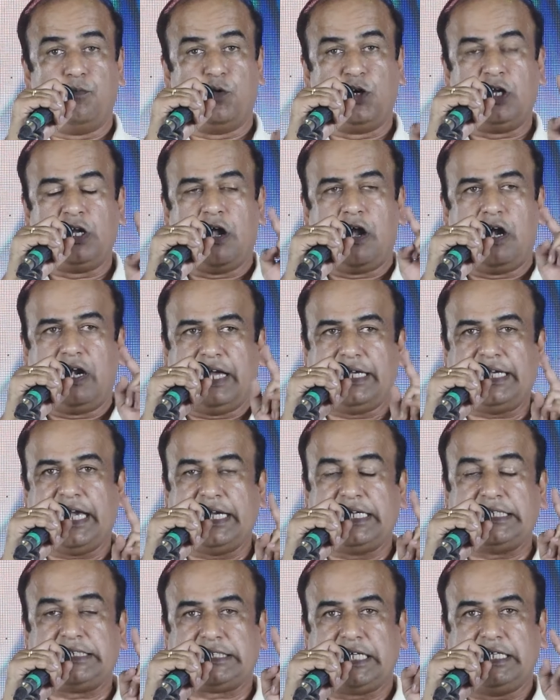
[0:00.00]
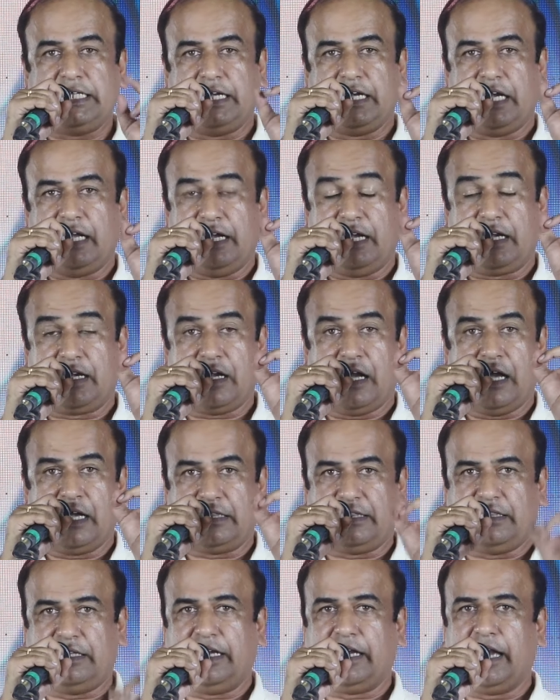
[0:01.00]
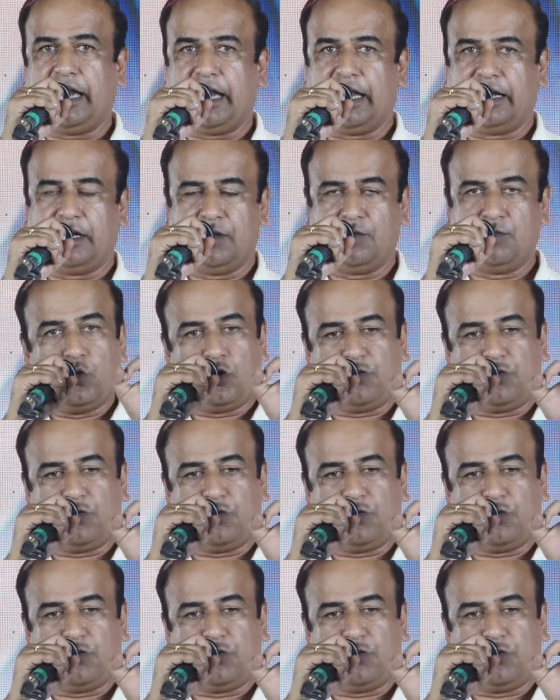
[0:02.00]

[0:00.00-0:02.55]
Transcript: முன்னாள் ஐஏஎஸ் அதிகாரி கார்த்திகேயன்